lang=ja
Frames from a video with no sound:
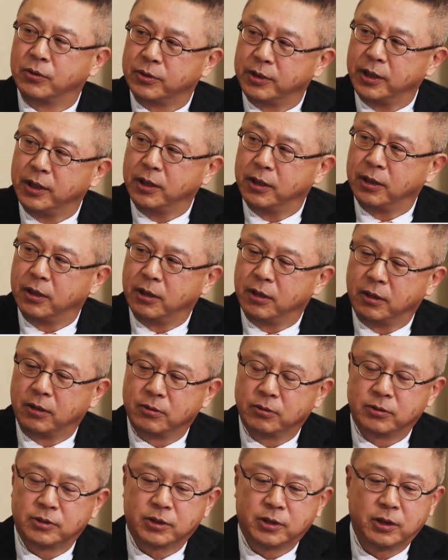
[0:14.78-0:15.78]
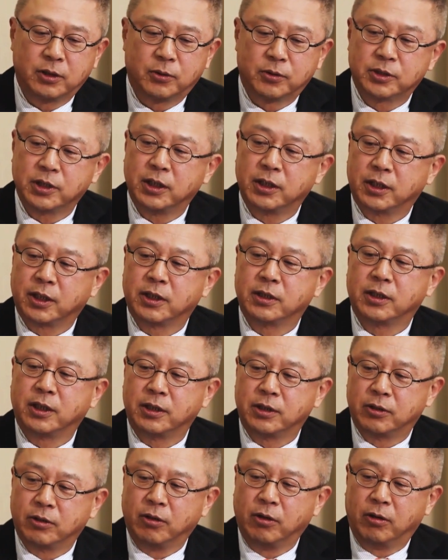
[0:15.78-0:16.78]
とをね、ねあのしっかり抑えていか
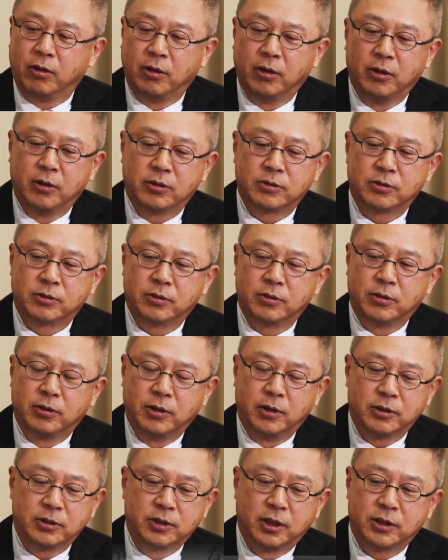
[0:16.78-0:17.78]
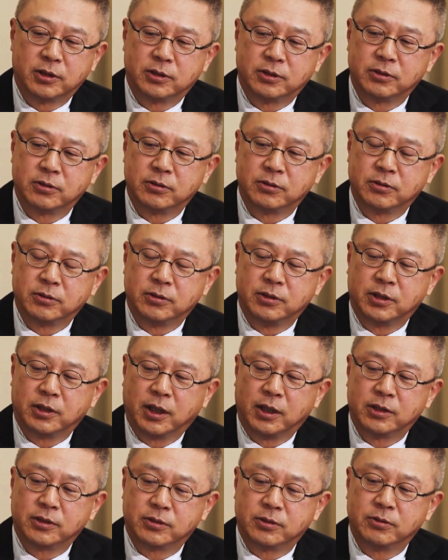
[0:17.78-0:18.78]
ないと、そのチャーチルに
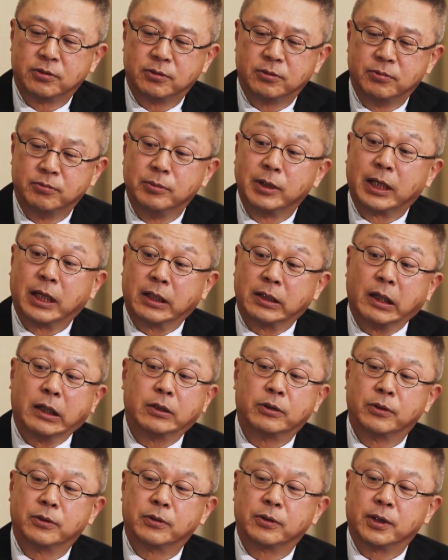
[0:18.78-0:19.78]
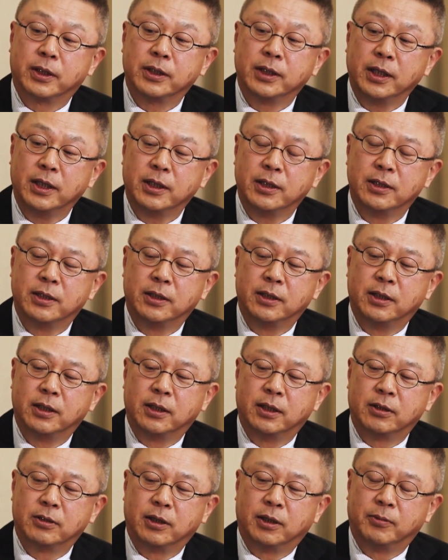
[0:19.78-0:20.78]
対する見方というのがね、
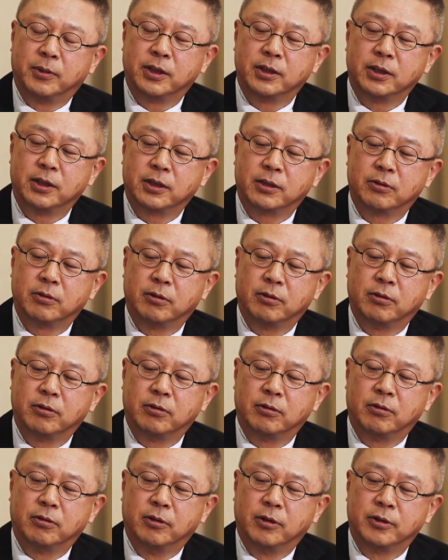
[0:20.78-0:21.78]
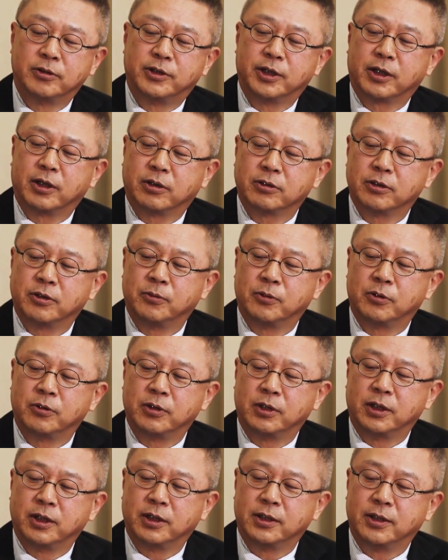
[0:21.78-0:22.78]
あのあまりこう正確な
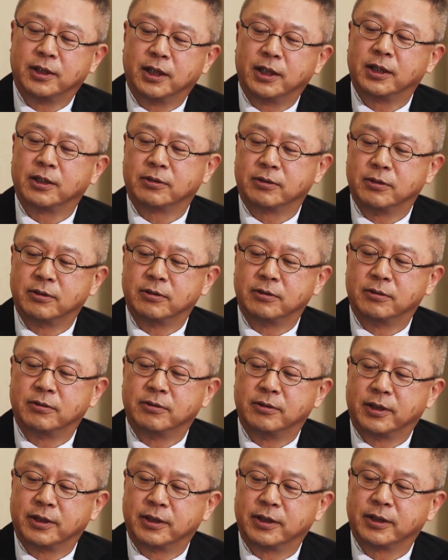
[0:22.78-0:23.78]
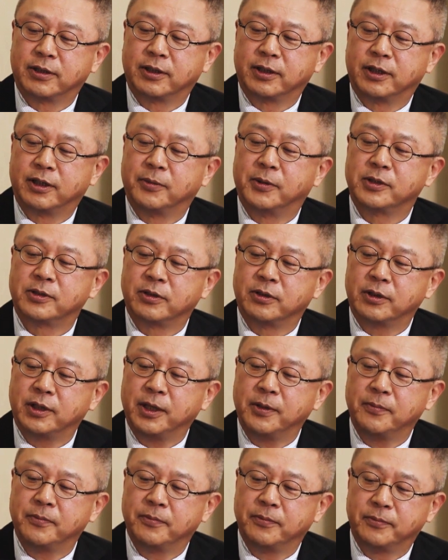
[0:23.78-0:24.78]
ものにならなくなってきますよ
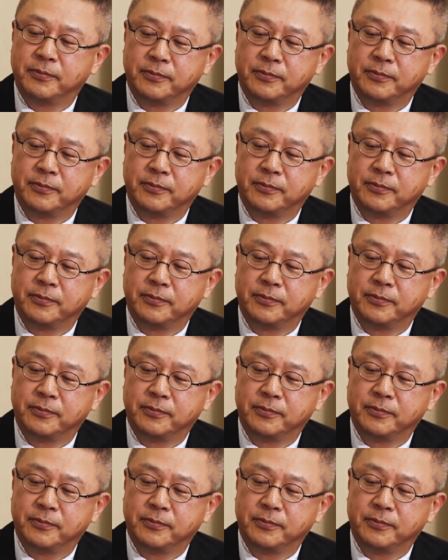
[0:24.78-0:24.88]
ね。